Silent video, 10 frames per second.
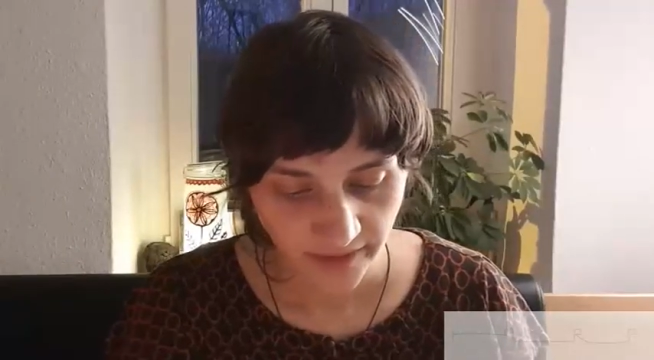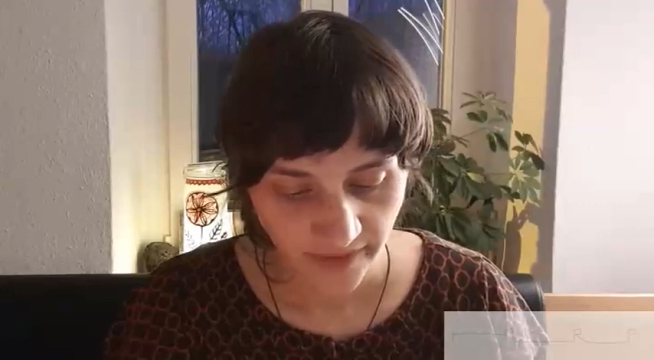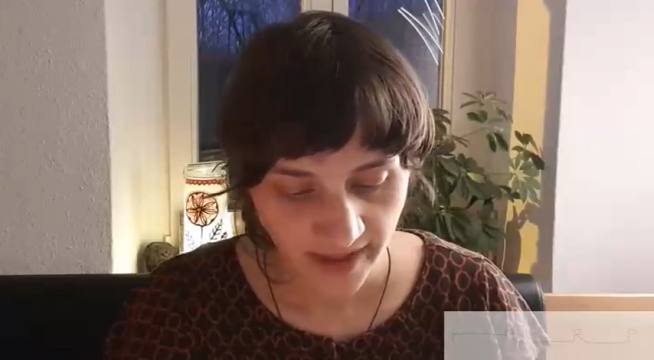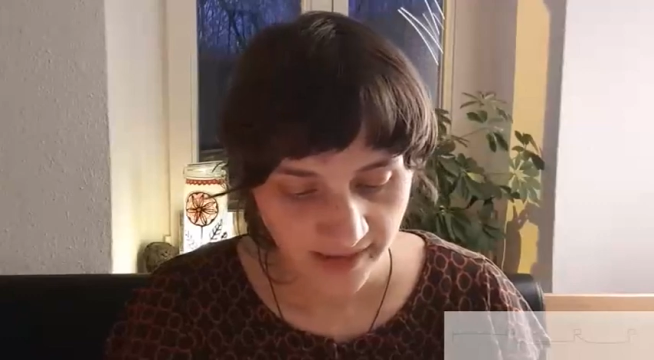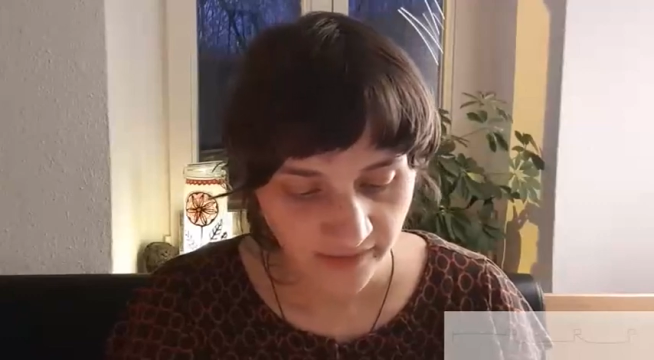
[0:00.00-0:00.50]

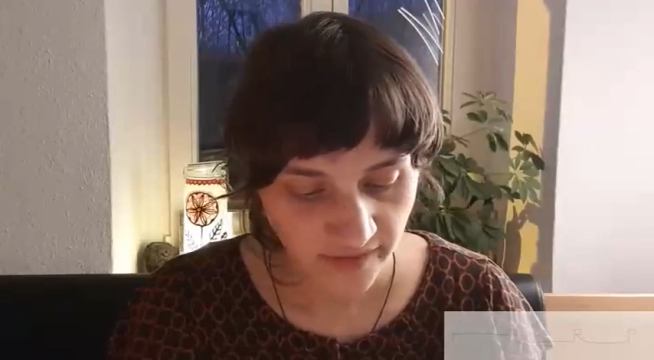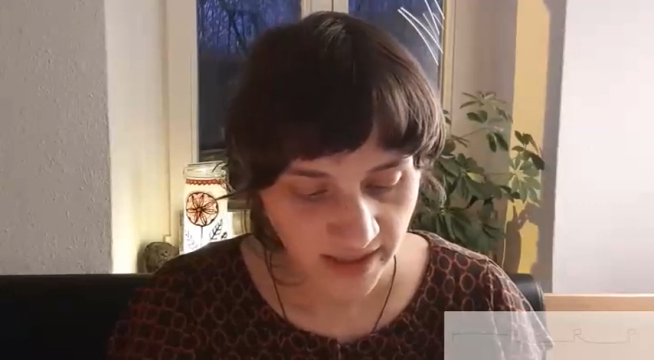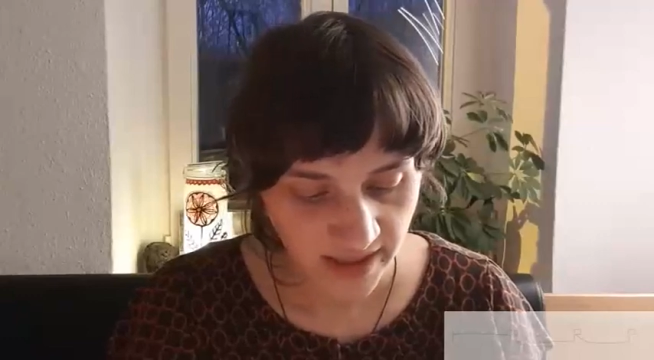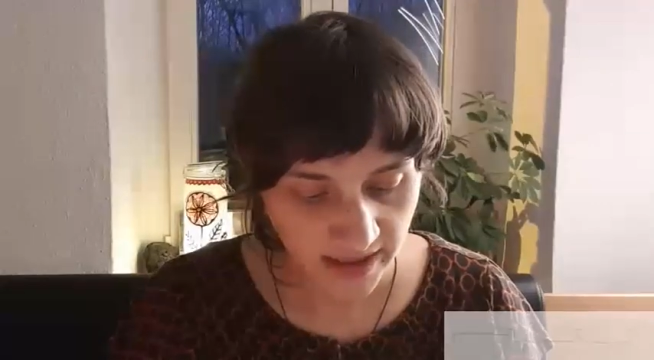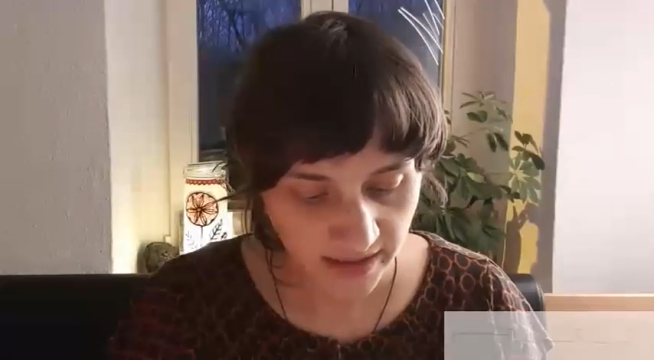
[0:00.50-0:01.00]
Vergessen wir
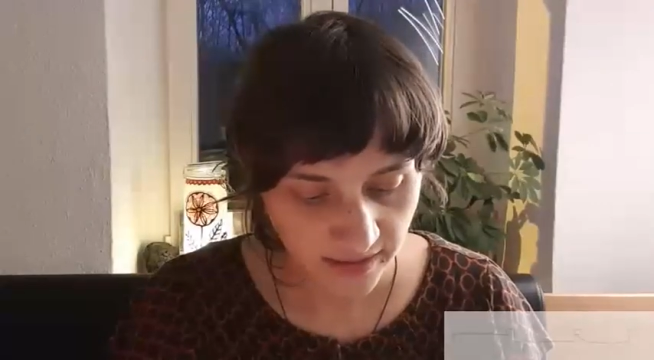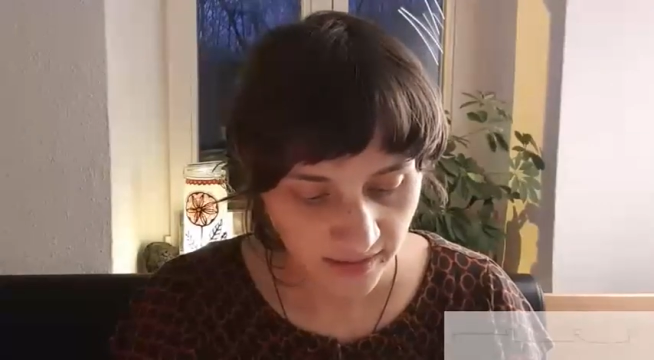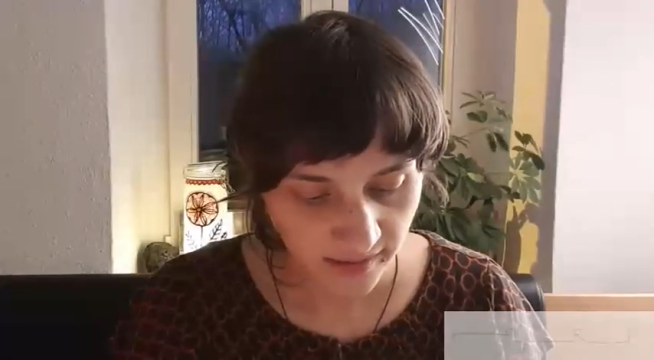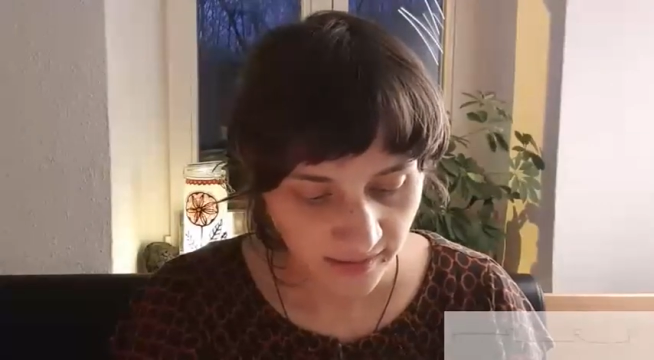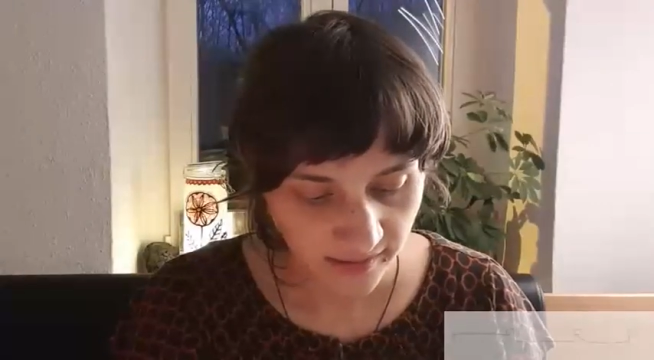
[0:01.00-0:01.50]
nicht,
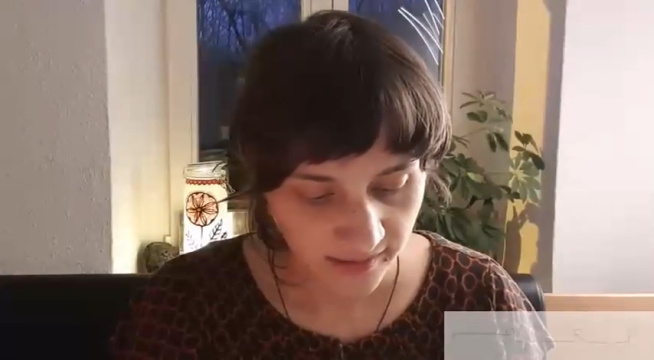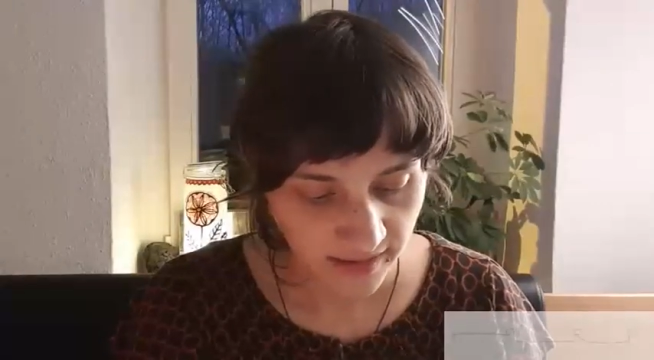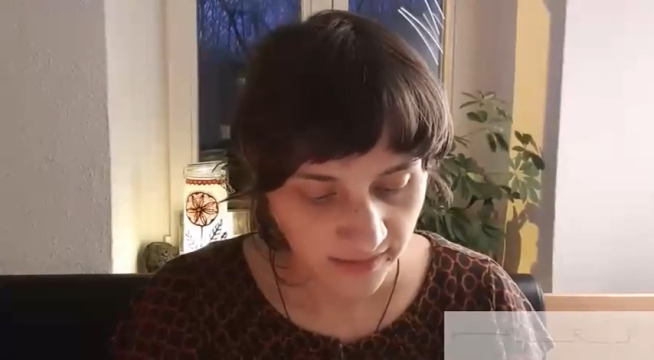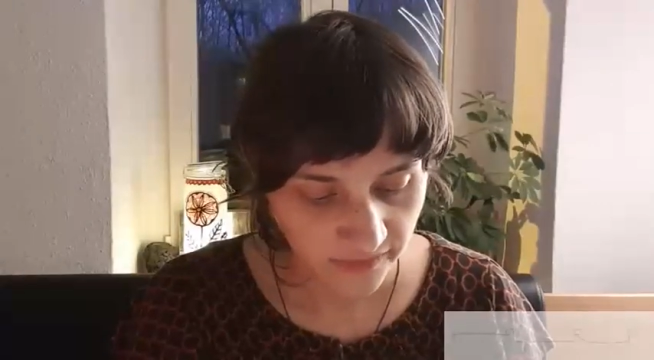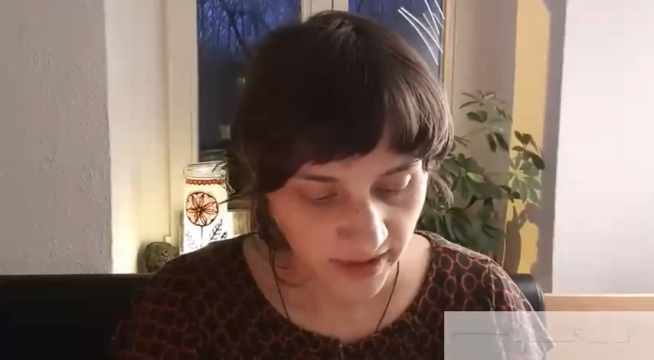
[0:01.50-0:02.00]
sind